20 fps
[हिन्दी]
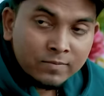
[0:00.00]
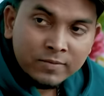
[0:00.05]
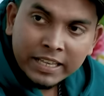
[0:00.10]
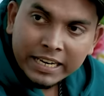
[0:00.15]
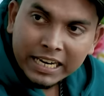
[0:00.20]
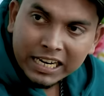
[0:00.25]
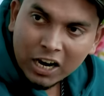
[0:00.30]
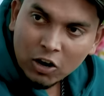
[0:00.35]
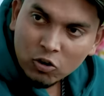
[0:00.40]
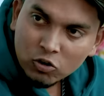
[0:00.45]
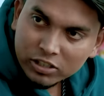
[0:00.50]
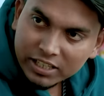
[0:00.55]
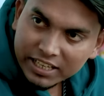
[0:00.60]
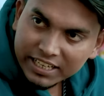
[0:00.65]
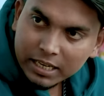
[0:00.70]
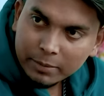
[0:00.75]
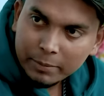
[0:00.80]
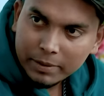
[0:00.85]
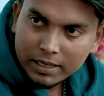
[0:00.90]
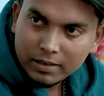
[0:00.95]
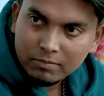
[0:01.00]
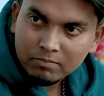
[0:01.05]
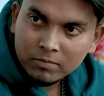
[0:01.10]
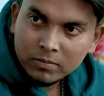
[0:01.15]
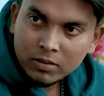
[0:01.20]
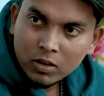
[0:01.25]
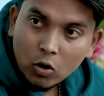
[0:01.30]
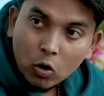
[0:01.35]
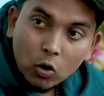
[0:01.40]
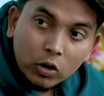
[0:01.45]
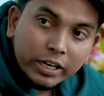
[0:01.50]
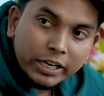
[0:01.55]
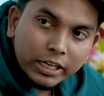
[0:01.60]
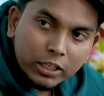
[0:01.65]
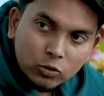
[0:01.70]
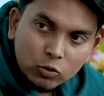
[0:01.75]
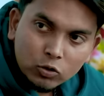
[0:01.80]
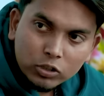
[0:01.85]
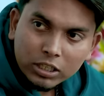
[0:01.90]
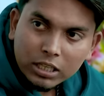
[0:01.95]
तेरे अकाउंट्स देखे मैंने
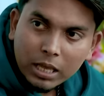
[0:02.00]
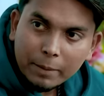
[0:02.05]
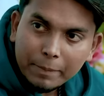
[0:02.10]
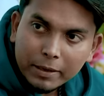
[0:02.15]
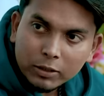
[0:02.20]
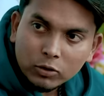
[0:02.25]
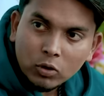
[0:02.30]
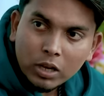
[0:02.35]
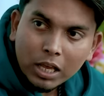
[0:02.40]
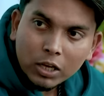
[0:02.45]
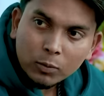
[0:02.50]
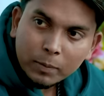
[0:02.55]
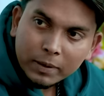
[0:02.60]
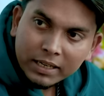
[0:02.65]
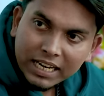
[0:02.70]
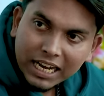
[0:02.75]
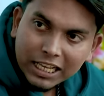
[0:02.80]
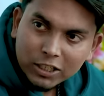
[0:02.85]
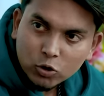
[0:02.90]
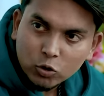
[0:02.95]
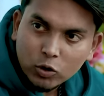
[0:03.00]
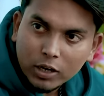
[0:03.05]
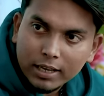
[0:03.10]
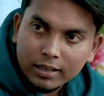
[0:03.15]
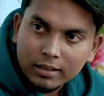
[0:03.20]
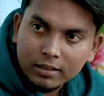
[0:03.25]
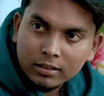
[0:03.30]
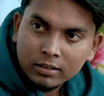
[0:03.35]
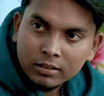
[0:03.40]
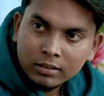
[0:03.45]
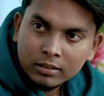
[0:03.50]
ऑलरेडी तू उसके नाम पे एक दो लाख रुपए निकाल चुका है